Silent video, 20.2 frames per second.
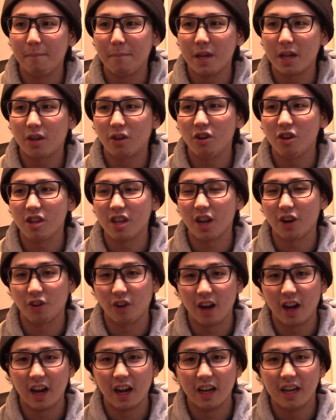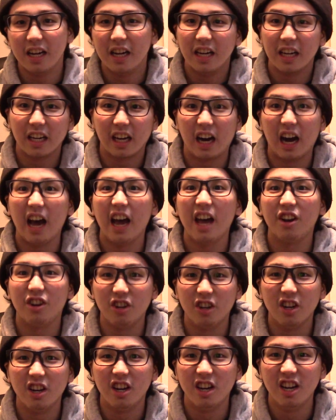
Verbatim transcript: びっくりしたのが、カエル。